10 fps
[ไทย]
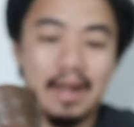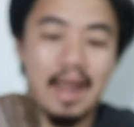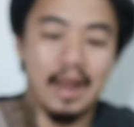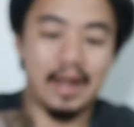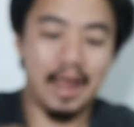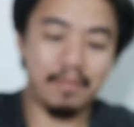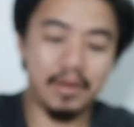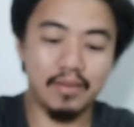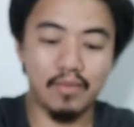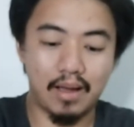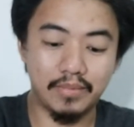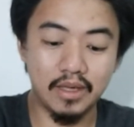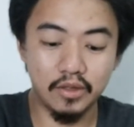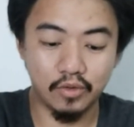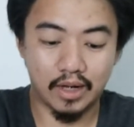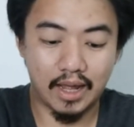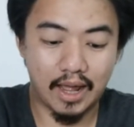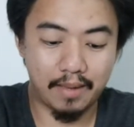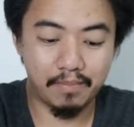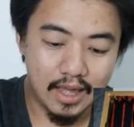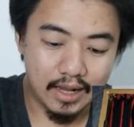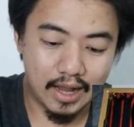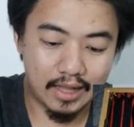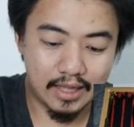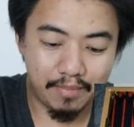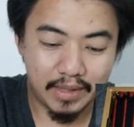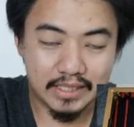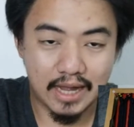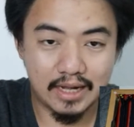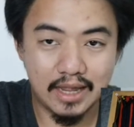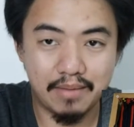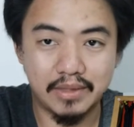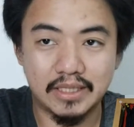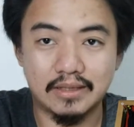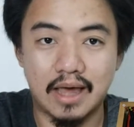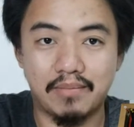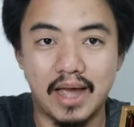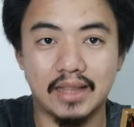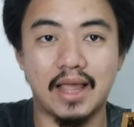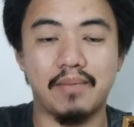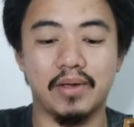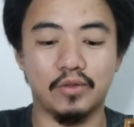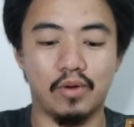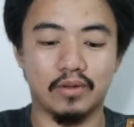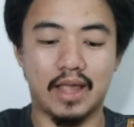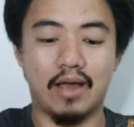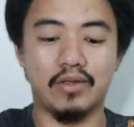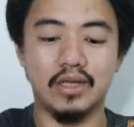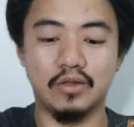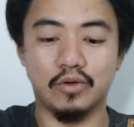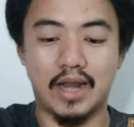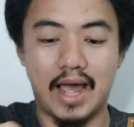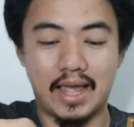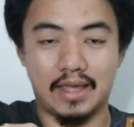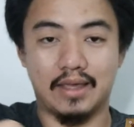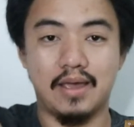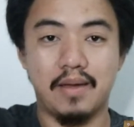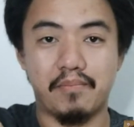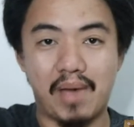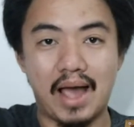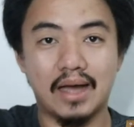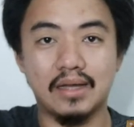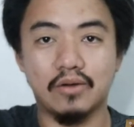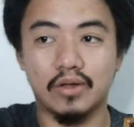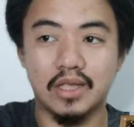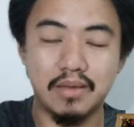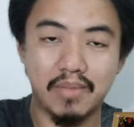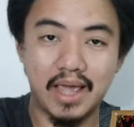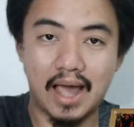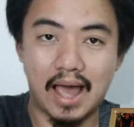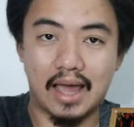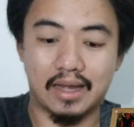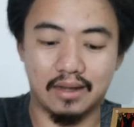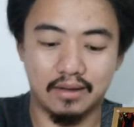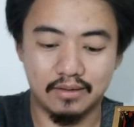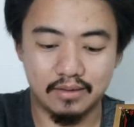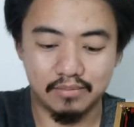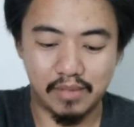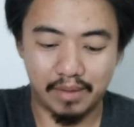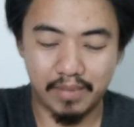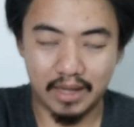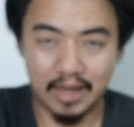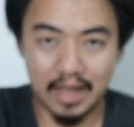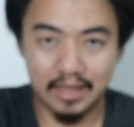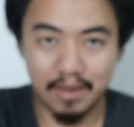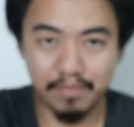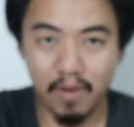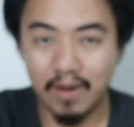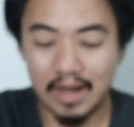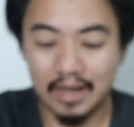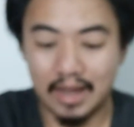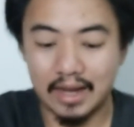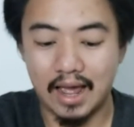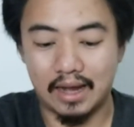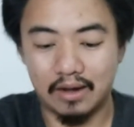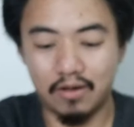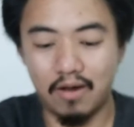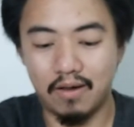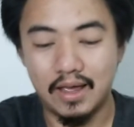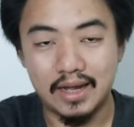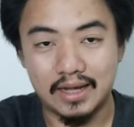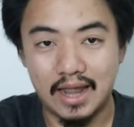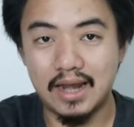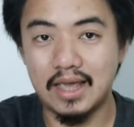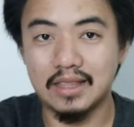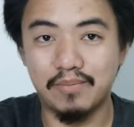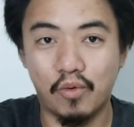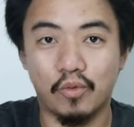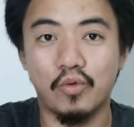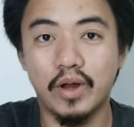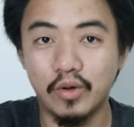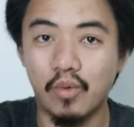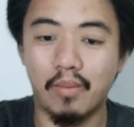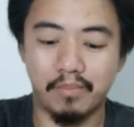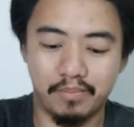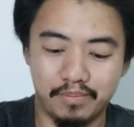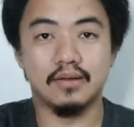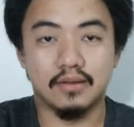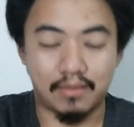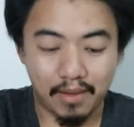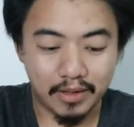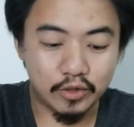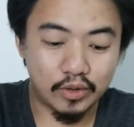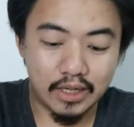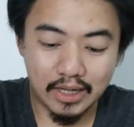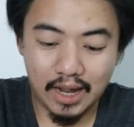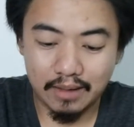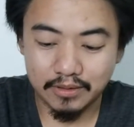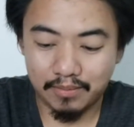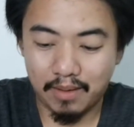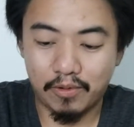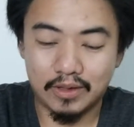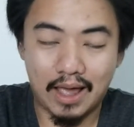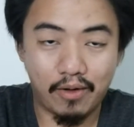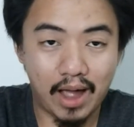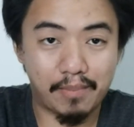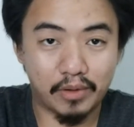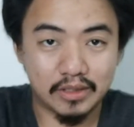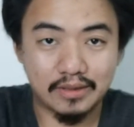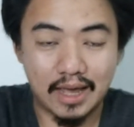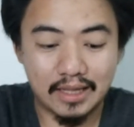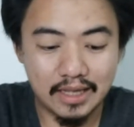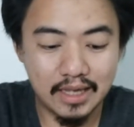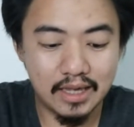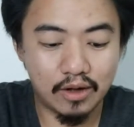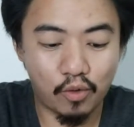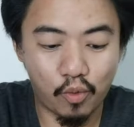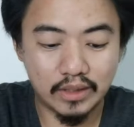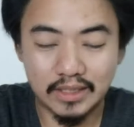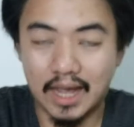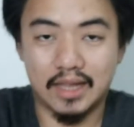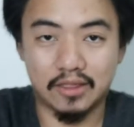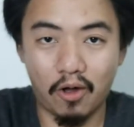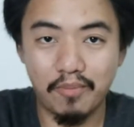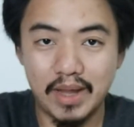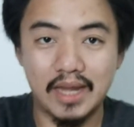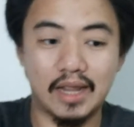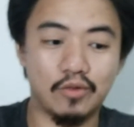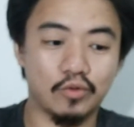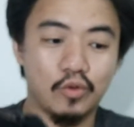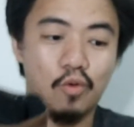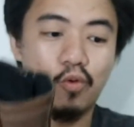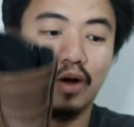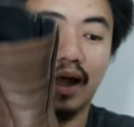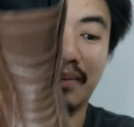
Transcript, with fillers: แรงและเพิ่มความยืดหยุ่นนะครับ การเย็บเป็นชั้นเนี่ย มันจะสามารถทำให้ตัวรองเท้ายืดหยุ่นได้ มากขึ้นโดยที่ไม่ขาด เหมือนเป็นการเย็บป้องกันการขาดแล้วก็ด้านในจะบุด้วยนวมสำหรับอีกจุดหนึ่งนะครับสำหรับรองเท้าขับมอเตอร์ไซค์ที่ควรจะต้องมีในทุกๆคู่นะครับ